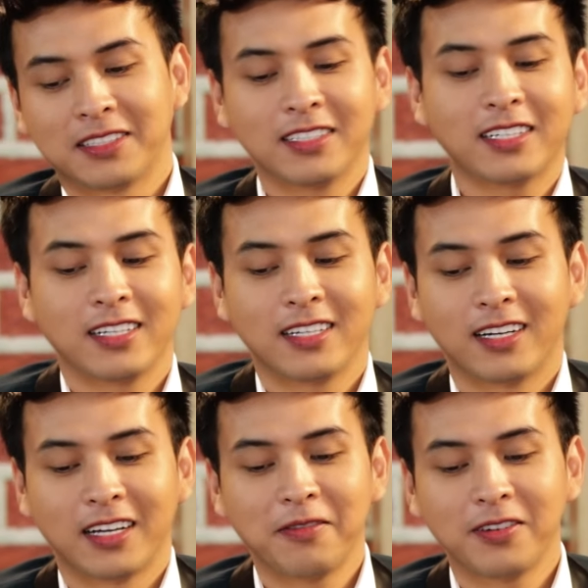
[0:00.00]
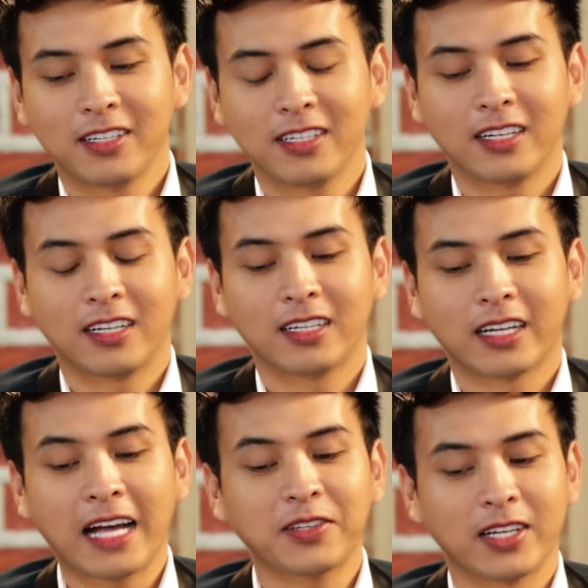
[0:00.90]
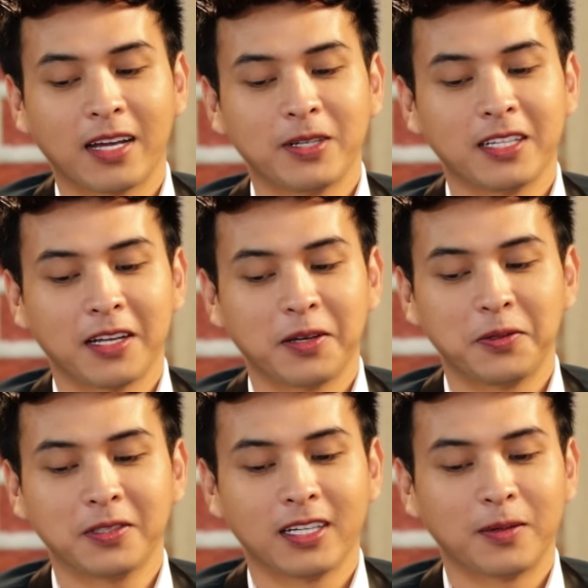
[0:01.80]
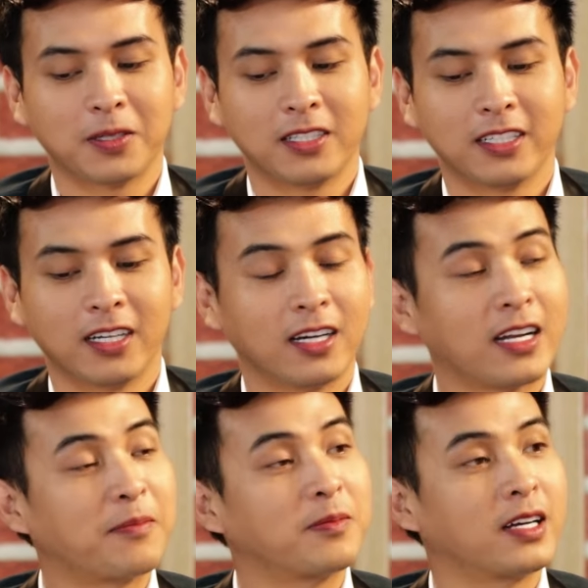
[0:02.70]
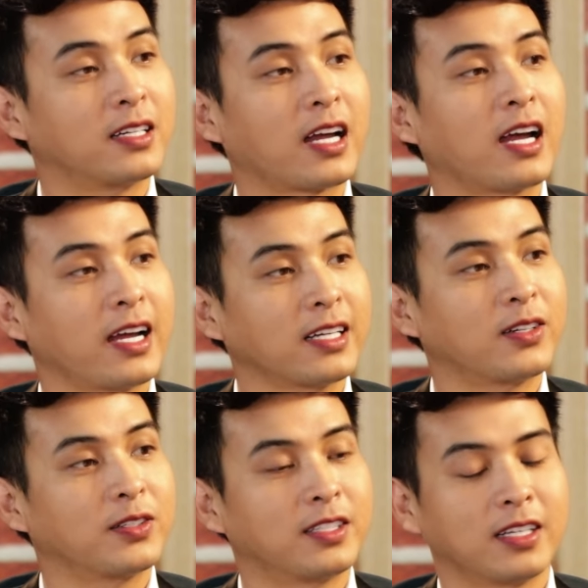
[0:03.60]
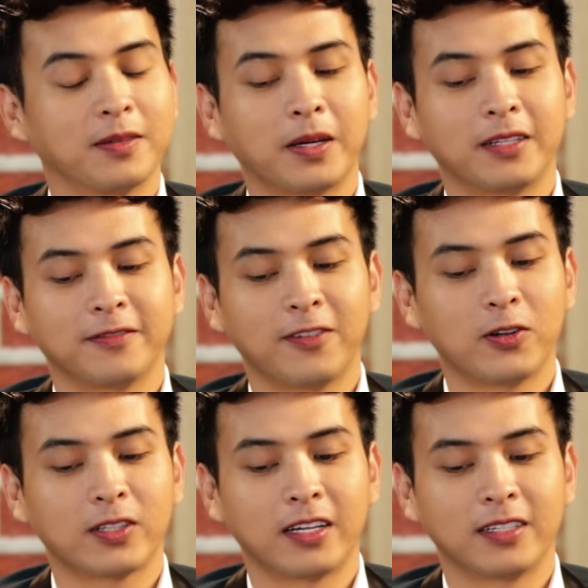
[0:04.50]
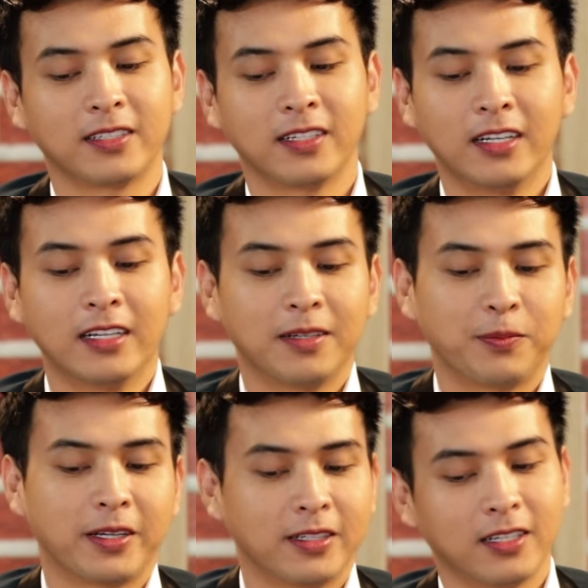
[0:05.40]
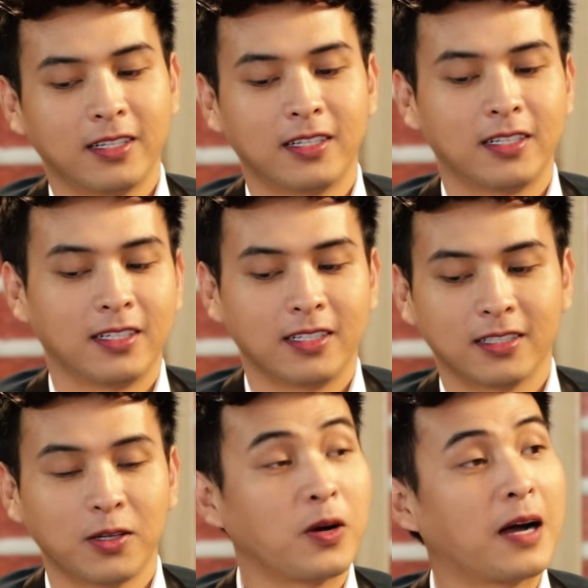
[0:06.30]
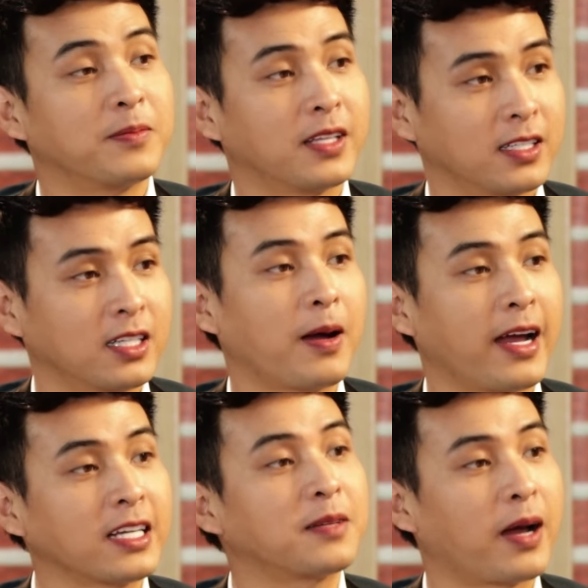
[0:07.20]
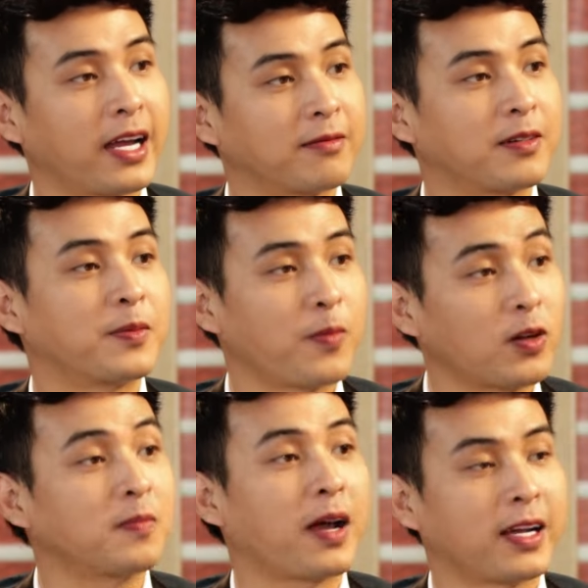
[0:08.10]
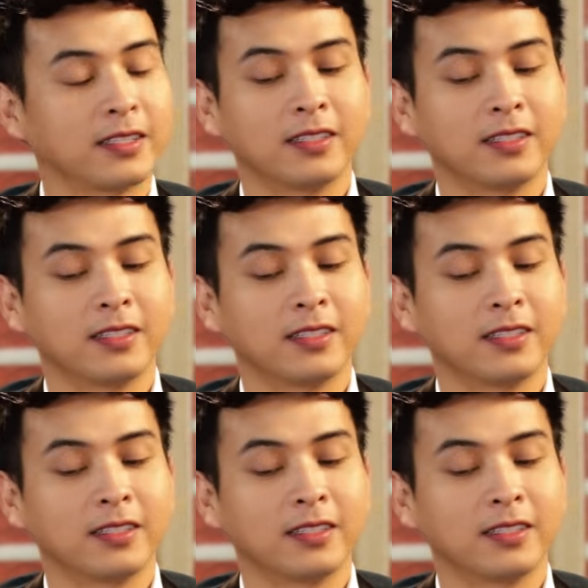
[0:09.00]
trước khi à, đến với à, ca hát chuyên nghiệp thì hiếu chỉ là một người à, đam mê ca hát thôi thì mình vô tình mình thu âm những cái bài hát trên mạng và mình post trên mạng